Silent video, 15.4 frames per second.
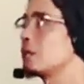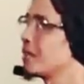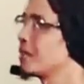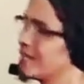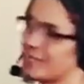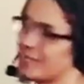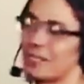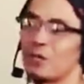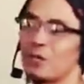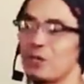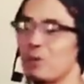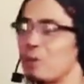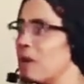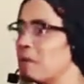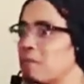beda
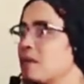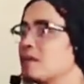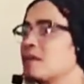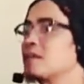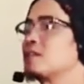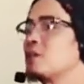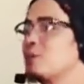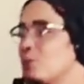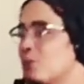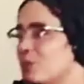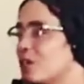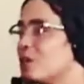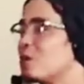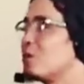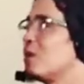sahurup, ngepekna
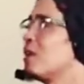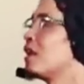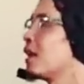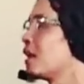seumur hidup,